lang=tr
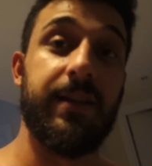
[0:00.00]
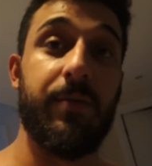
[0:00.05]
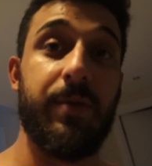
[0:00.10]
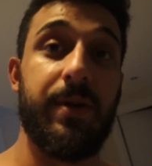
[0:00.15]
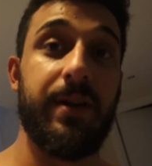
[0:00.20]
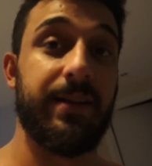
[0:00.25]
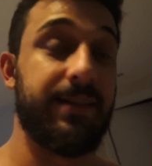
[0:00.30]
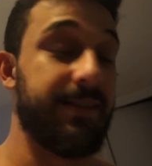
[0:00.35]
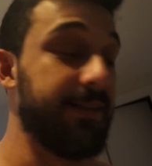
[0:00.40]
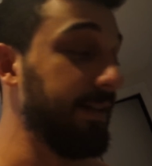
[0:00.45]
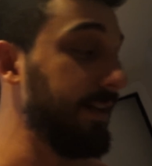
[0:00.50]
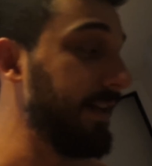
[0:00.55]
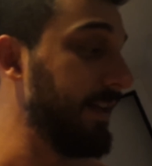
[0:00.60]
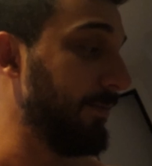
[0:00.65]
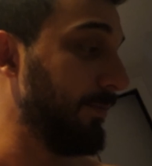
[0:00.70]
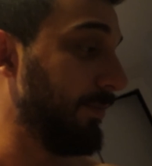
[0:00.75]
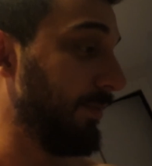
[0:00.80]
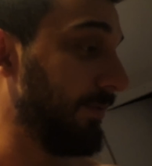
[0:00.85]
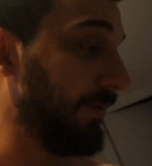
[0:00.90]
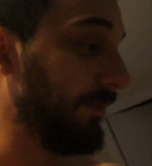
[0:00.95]
Yemeği
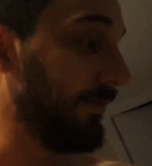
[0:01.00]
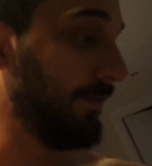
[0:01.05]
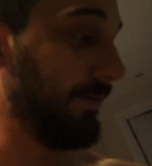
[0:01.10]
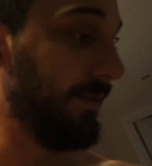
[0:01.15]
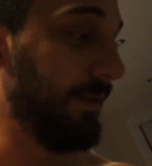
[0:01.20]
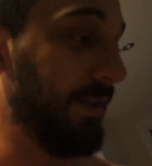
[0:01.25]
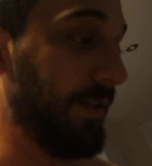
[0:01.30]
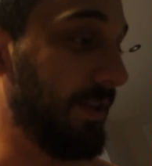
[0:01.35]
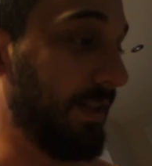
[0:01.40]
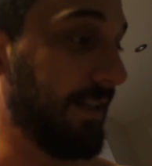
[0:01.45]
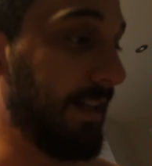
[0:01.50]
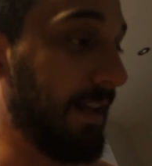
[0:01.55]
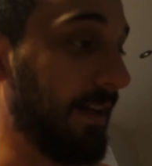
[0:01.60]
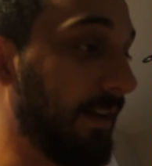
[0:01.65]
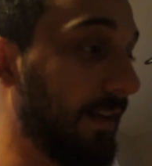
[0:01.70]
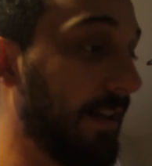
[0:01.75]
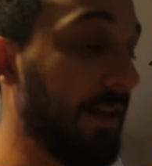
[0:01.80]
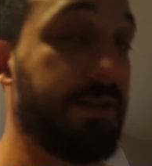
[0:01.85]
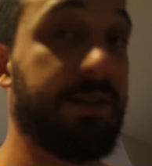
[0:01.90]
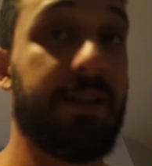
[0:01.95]
hazırlayıp yiyeceğiz
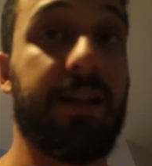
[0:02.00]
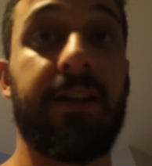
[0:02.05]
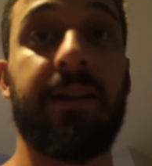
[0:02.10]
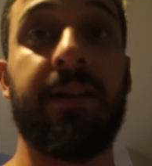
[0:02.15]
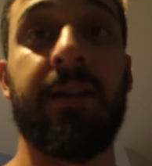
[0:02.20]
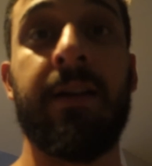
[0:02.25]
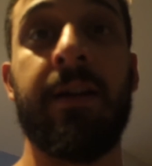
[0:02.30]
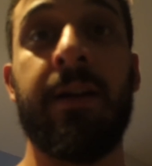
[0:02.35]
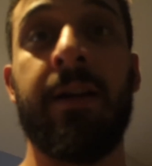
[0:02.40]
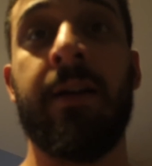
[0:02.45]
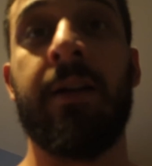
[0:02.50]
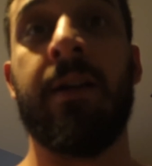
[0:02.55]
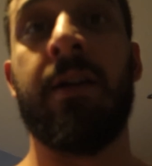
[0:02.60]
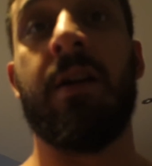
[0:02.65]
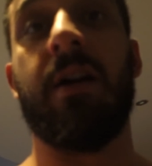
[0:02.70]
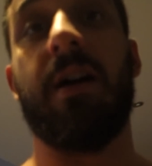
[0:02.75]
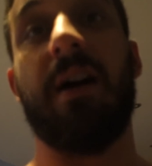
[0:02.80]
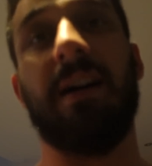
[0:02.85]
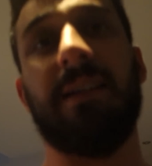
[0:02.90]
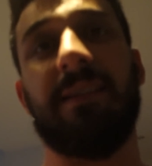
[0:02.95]
arkadaşlar.
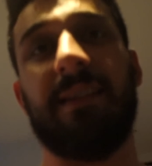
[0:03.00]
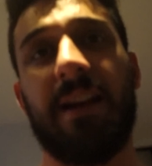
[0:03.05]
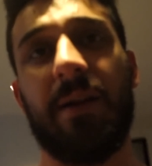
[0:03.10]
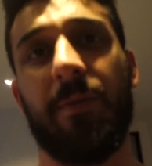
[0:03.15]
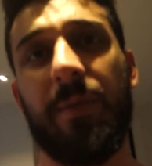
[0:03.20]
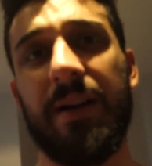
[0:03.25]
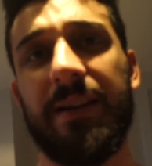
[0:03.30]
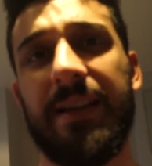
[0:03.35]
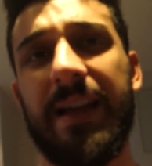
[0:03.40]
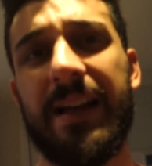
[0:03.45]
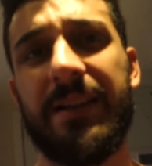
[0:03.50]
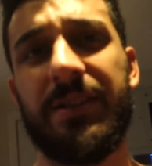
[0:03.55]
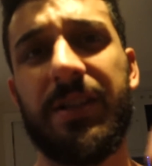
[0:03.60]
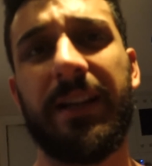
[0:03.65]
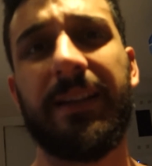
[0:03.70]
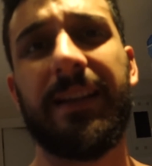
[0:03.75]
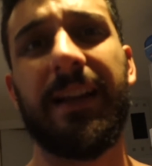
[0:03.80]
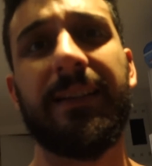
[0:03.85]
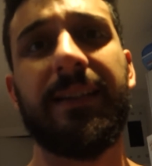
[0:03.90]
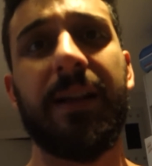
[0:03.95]
Antrenman
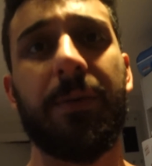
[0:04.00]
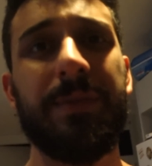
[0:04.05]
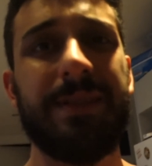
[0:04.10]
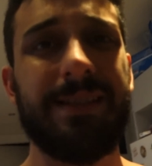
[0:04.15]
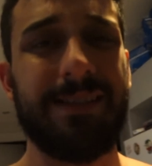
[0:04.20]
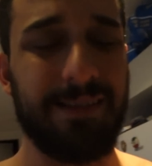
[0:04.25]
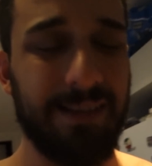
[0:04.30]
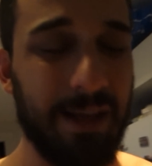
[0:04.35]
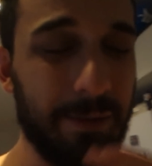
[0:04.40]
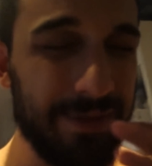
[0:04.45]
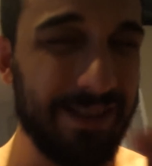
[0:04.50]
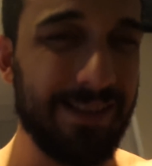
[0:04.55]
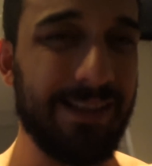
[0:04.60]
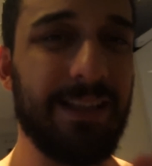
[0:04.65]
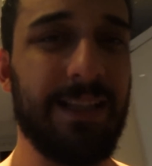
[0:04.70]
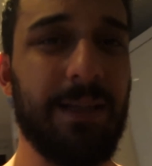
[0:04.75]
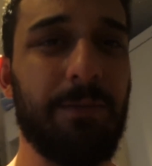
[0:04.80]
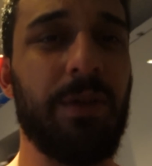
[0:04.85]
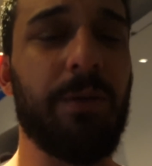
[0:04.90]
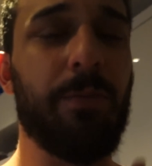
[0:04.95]
gerçekten tam tam
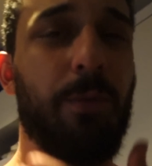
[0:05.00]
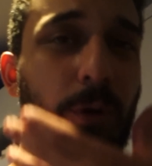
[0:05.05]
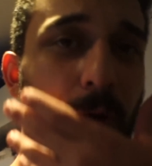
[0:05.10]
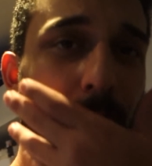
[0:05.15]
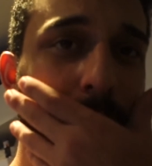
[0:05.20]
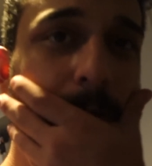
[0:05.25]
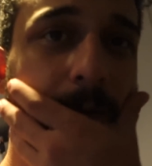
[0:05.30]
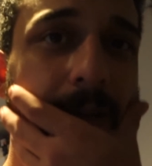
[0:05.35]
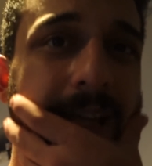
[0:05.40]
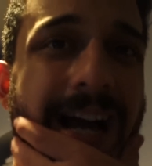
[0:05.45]
istediğim gibi oldu.